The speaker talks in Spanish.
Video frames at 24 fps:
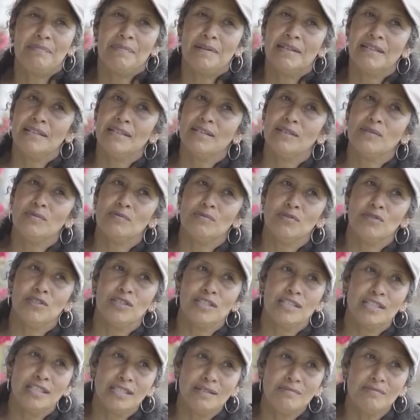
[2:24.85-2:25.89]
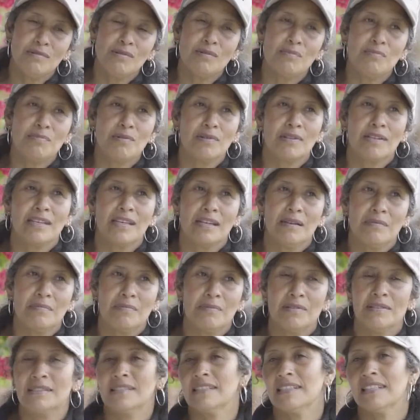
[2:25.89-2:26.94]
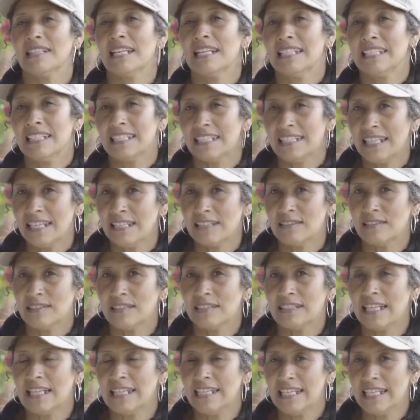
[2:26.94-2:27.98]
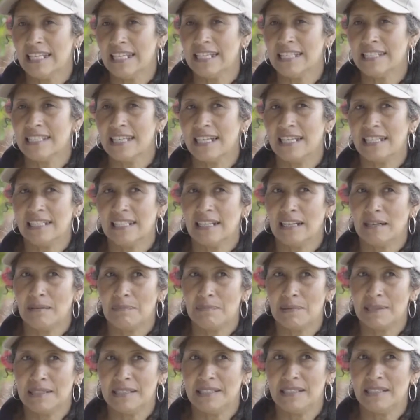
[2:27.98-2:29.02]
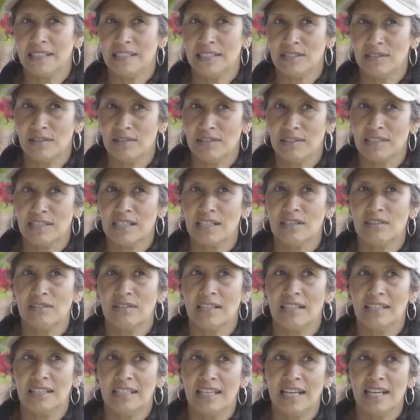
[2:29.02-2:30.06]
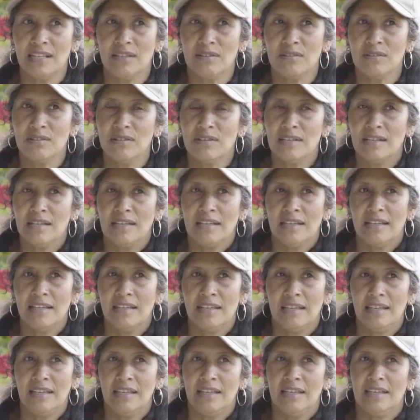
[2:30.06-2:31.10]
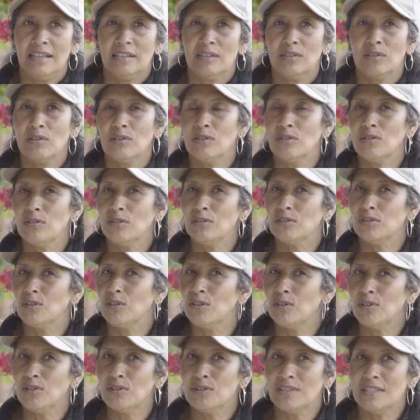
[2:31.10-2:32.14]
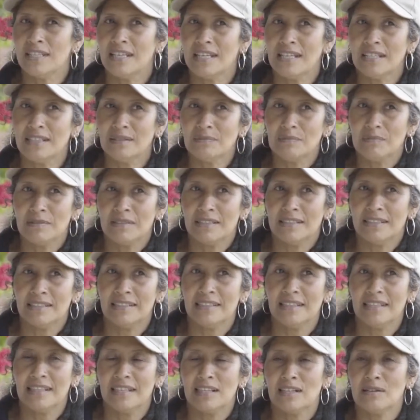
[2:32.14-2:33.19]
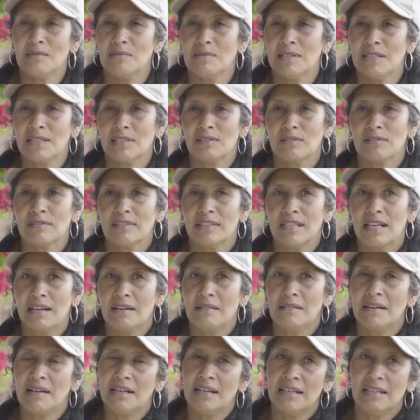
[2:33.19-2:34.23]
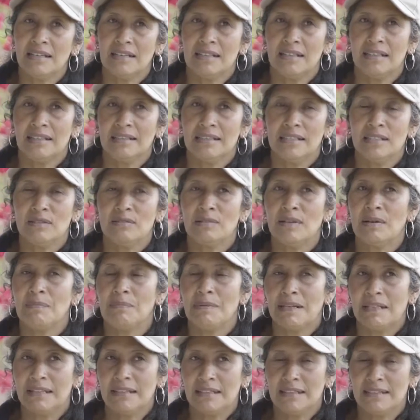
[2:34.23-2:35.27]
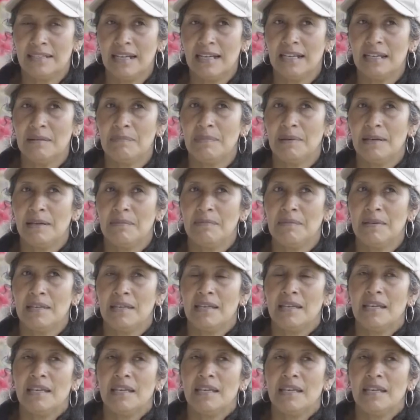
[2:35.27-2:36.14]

aprendido muchísimo porque pues gracias a los talleres y a las capacitaciones que nos han dado, eh, todo, todos los días, pues eh, como les contaba, eh, han sido un aprendizaje para mí.